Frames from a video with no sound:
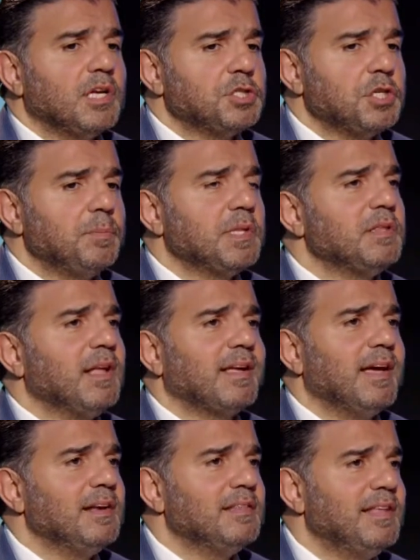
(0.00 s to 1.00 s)
تجربتنا
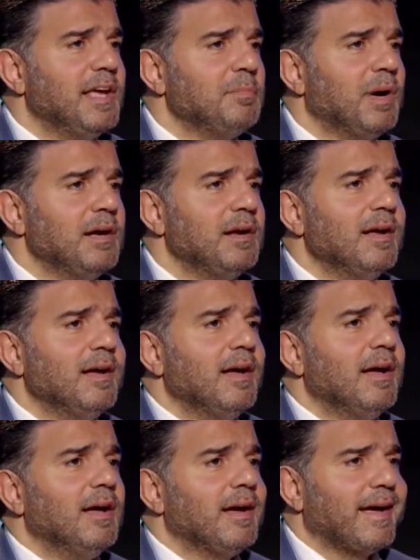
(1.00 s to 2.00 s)
كانت دائما
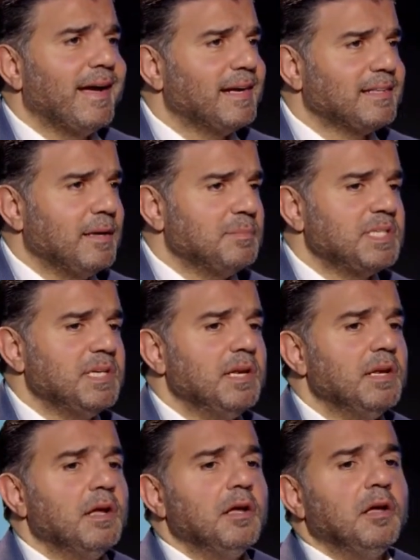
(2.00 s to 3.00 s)
آه، خير
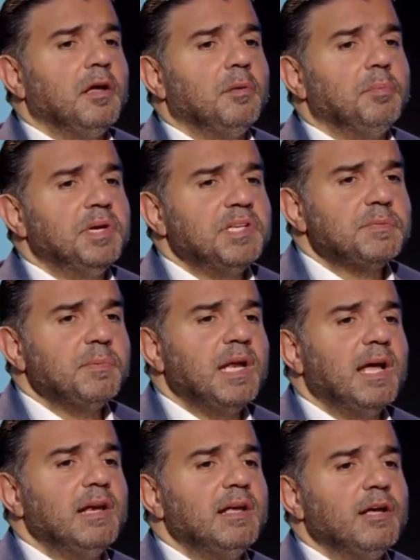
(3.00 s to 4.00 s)
تمثيل آه، بالنسبه
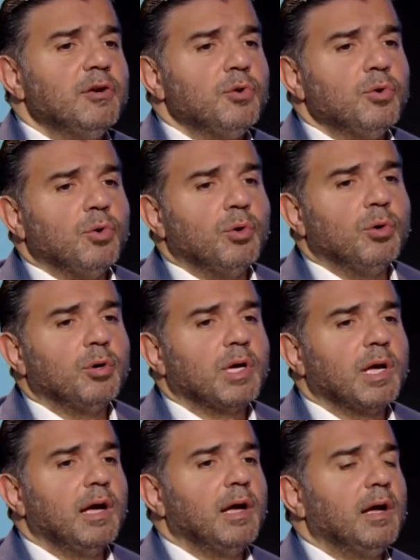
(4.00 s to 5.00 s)
لإلي انه
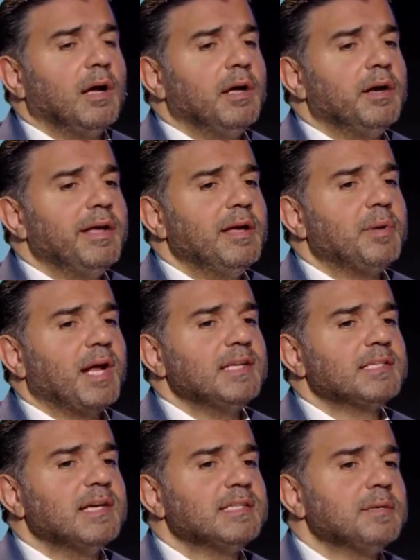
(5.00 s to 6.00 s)
كنائب
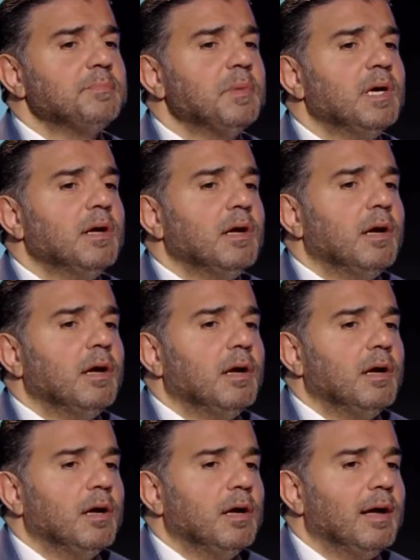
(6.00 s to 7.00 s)
رئيس حزب
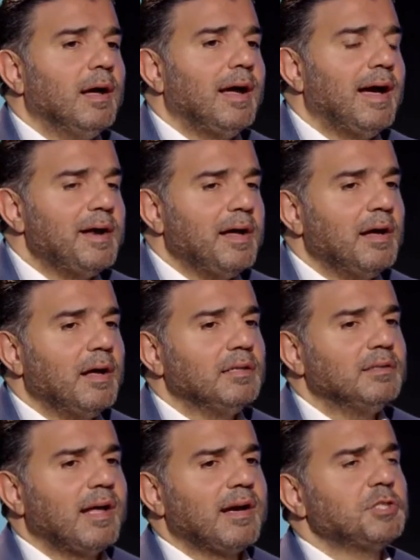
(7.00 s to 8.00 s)
انا
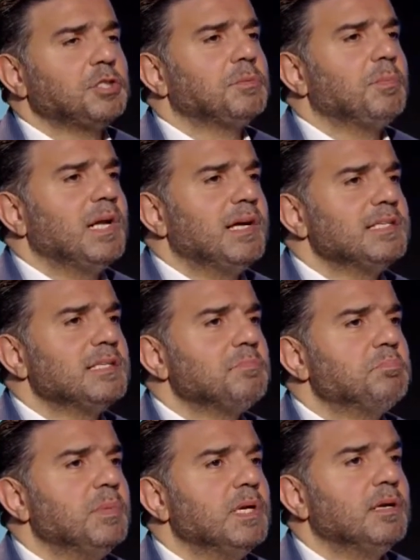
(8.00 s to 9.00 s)
تدرجت
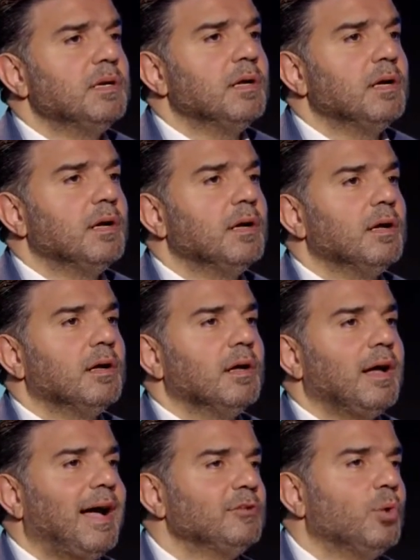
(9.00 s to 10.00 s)
بالحزب من
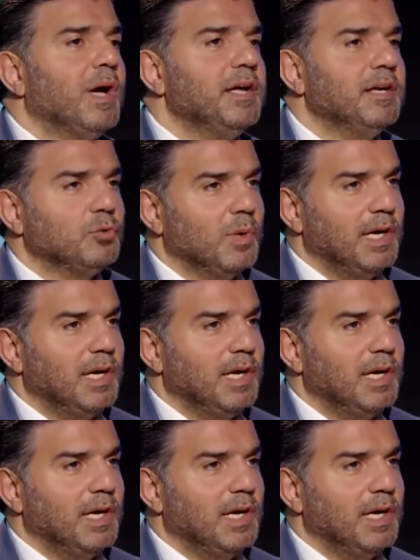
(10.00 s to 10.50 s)
عضو هيئه